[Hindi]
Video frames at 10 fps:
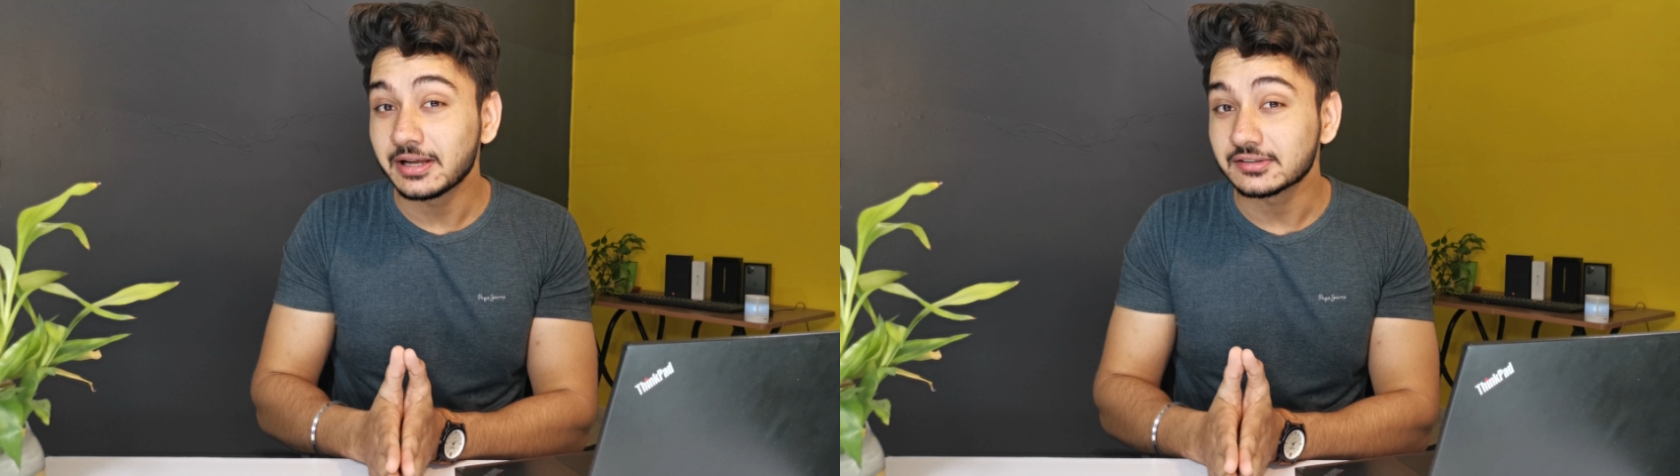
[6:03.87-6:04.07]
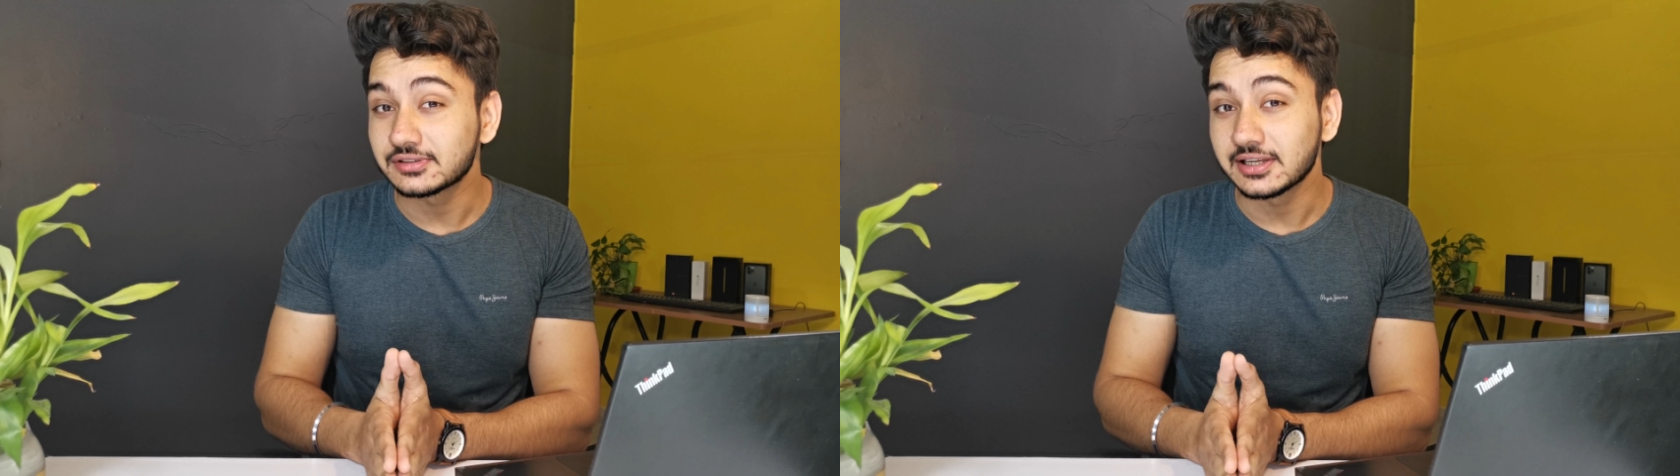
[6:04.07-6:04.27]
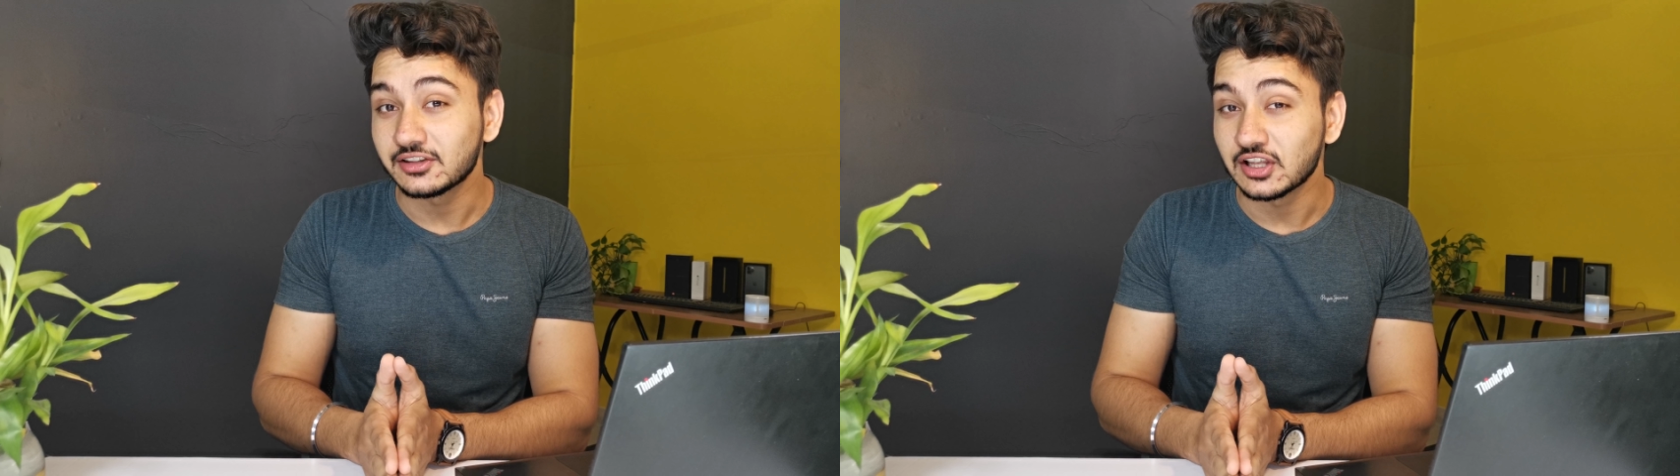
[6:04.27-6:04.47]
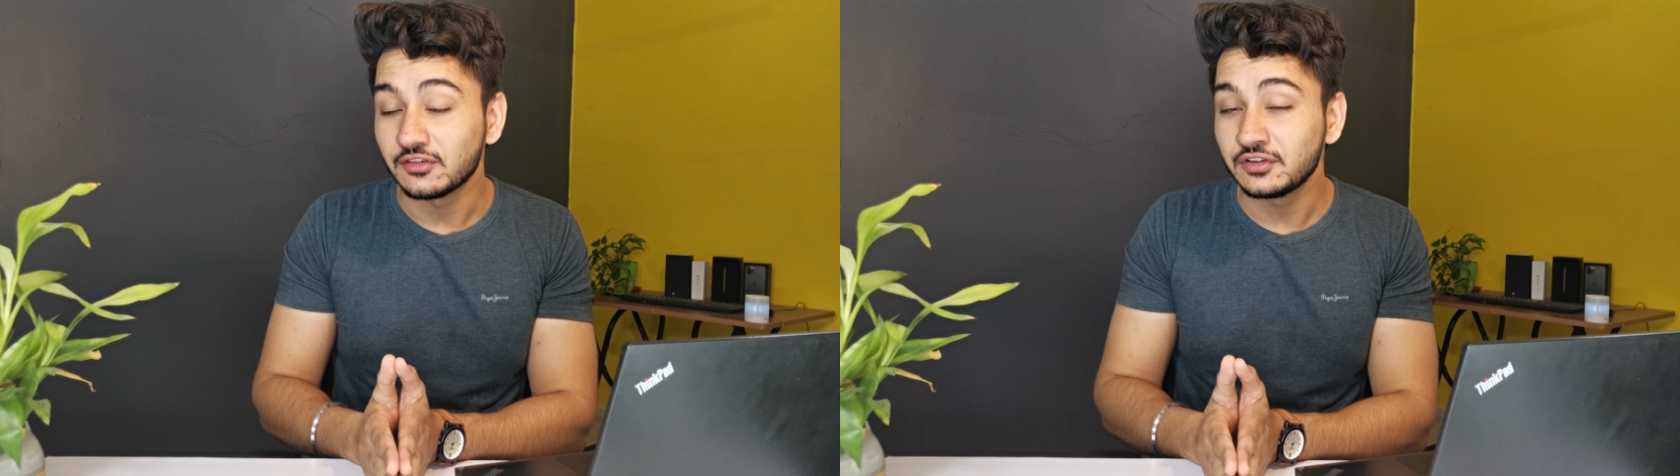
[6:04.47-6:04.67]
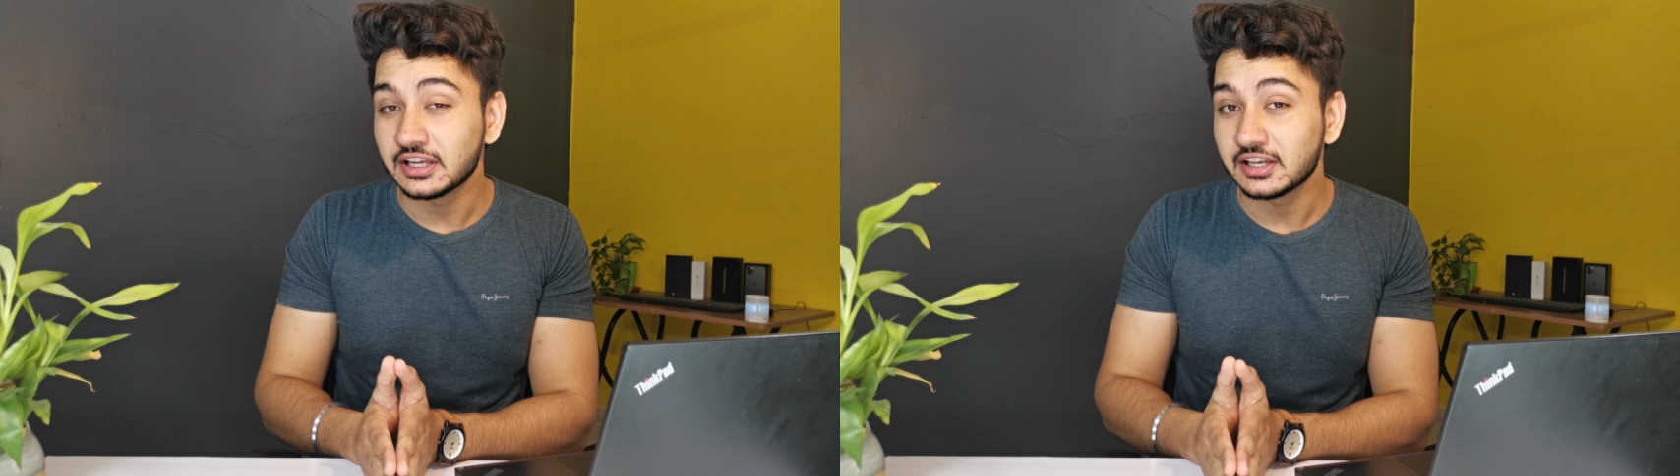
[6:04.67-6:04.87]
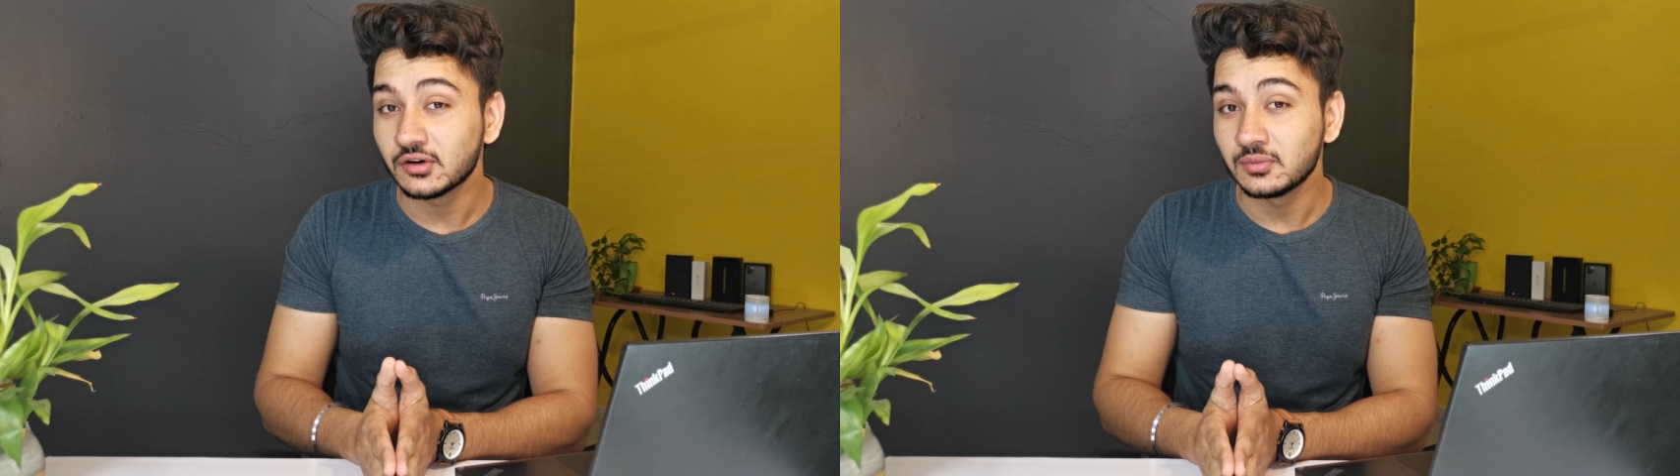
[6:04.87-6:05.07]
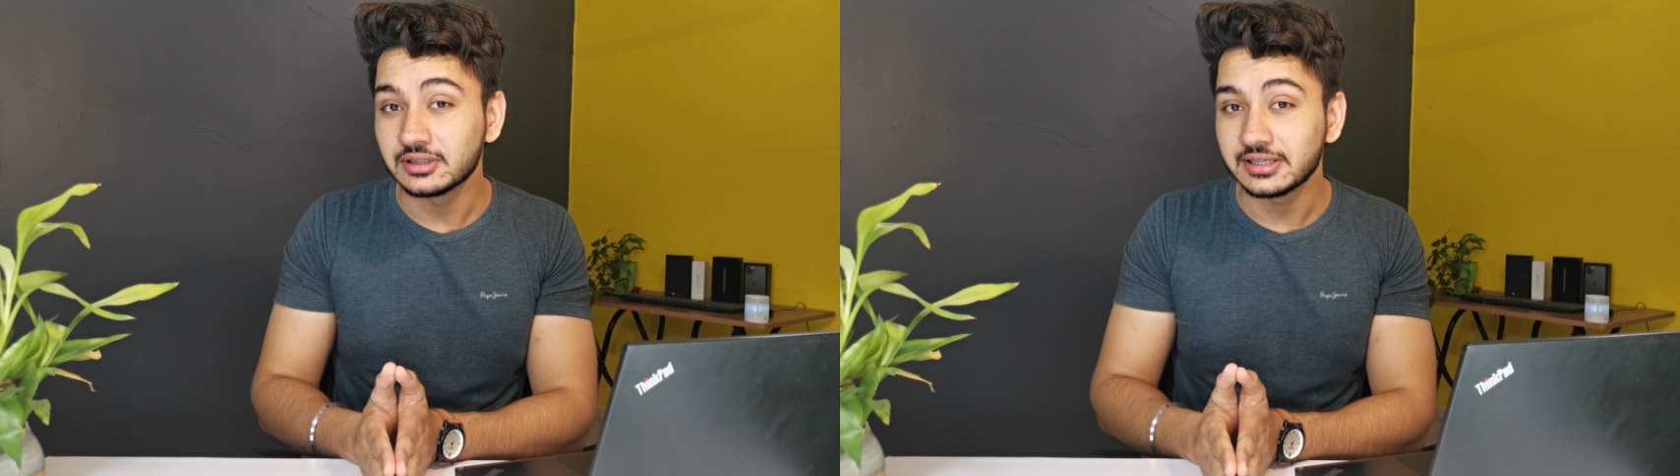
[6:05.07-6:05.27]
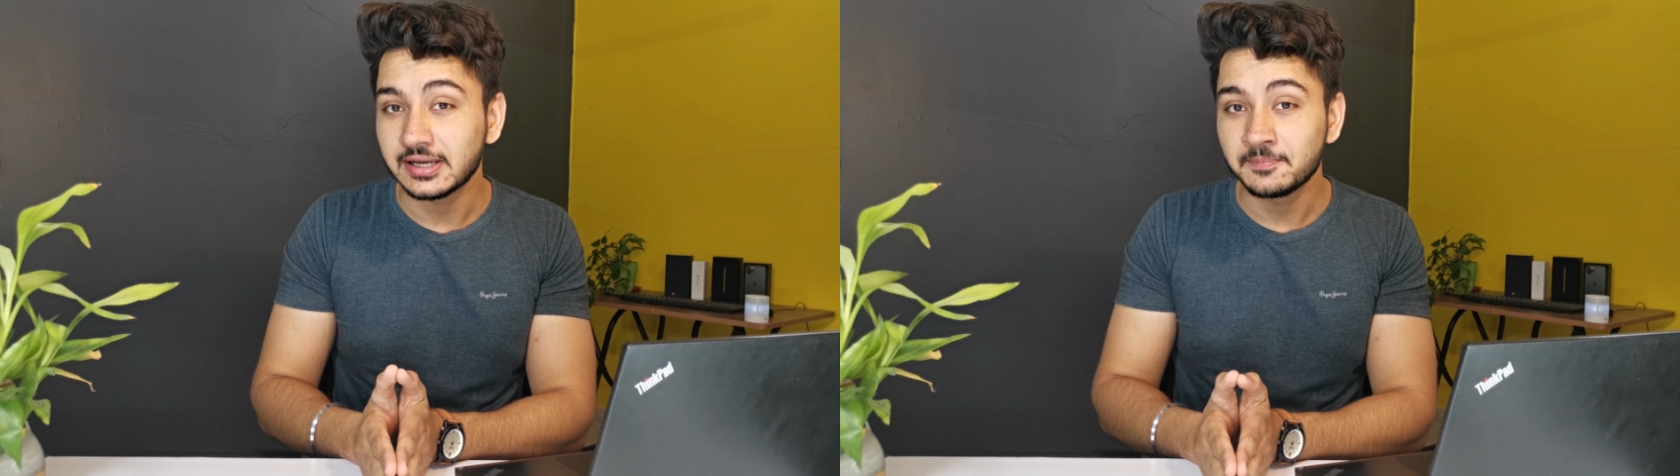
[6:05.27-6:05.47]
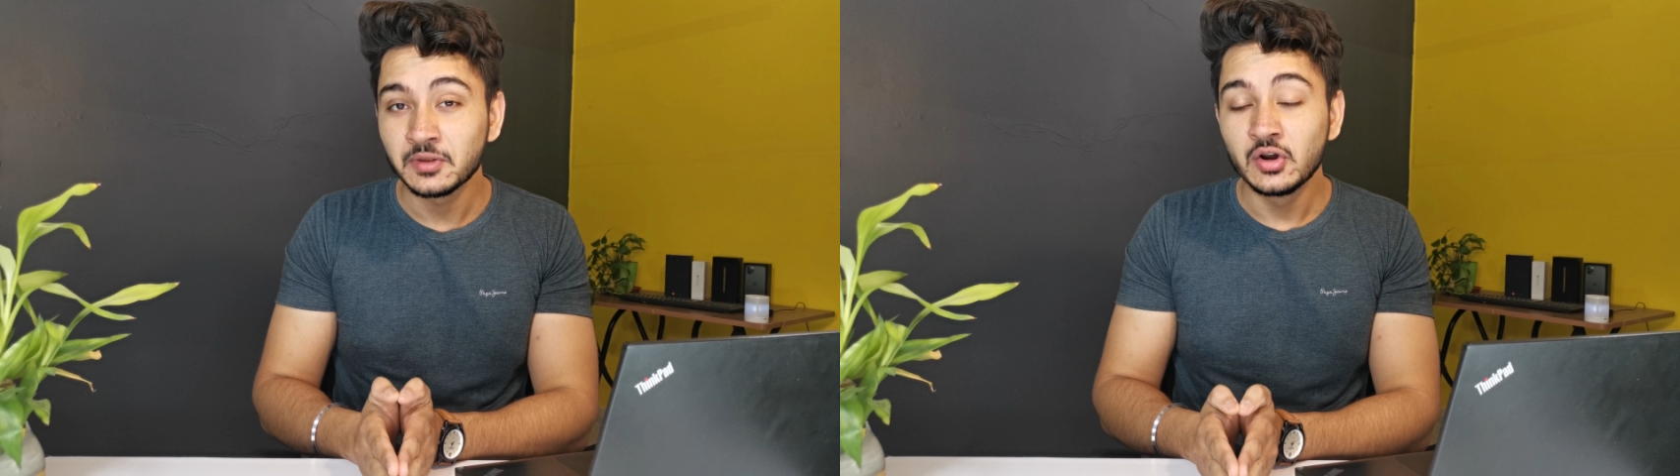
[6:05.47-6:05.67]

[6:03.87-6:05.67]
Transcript: मेगापिक्सल की सेल्फी देखने को मिलती है